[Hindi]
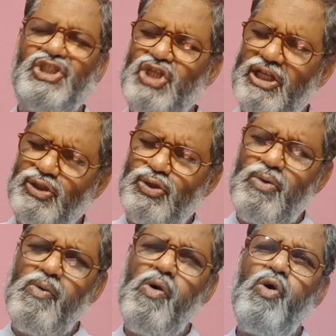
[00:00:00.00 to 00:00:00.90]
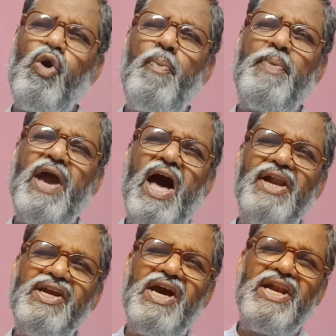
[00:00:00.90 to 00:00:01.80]
शत्रुओं को
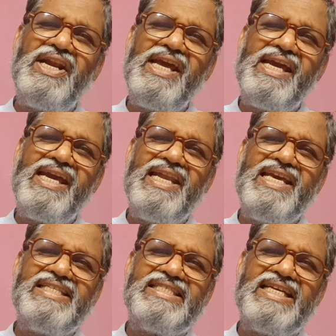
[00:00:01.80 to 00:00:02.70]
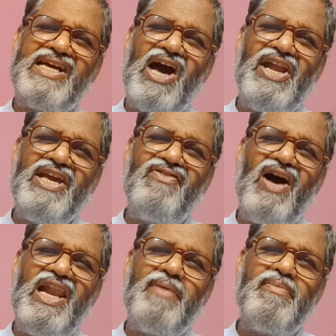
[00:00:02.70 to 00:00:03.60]
प्यार करने के लिए सिखाने
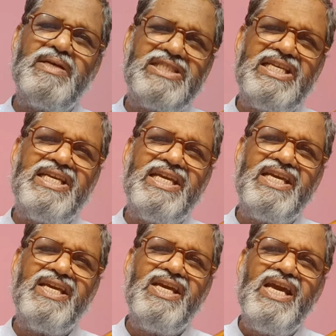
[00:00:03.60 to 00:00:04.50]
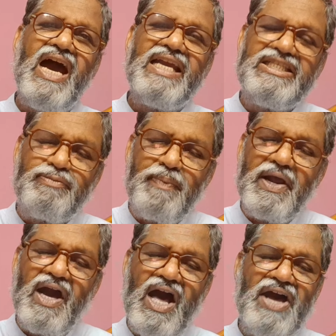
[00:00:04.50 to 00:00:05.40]
वाला मसीह इस
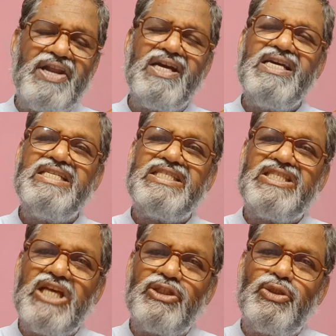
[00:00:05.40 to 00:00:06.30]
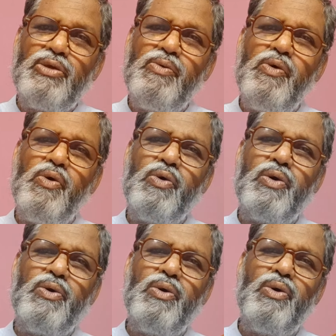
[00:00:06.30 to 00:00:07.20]
प्रकार शत्रुओं
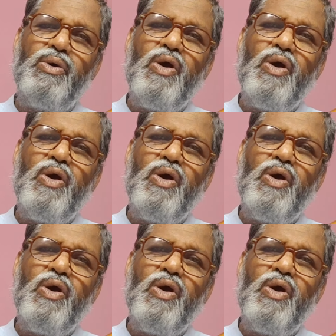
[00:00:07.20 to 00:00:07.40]
को